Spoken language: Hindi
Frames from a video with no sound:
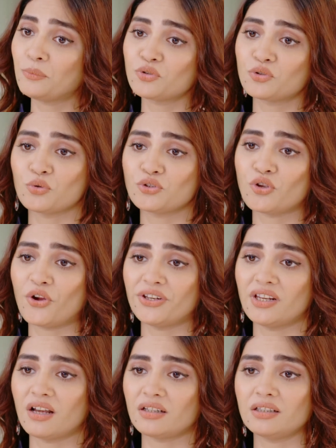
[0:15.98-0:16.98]
एम सो
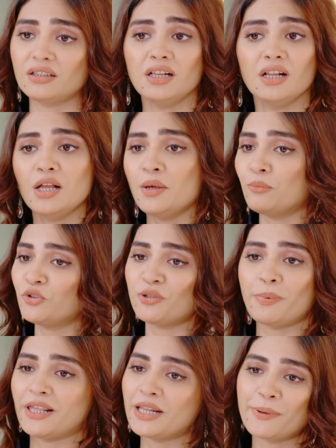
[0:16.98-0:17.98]
सॉरी अंकल मुझे
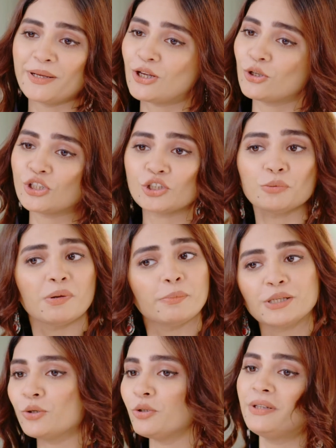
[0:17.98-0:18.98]
पहले पता होता तो मैं
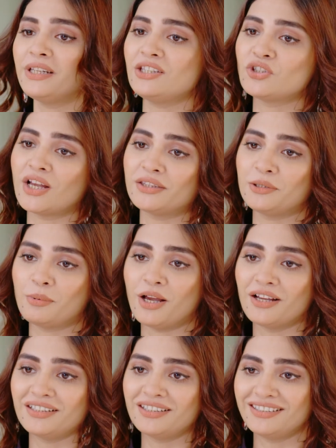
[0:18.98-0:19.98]
बिल्कुल भी नहीं जाती बाहर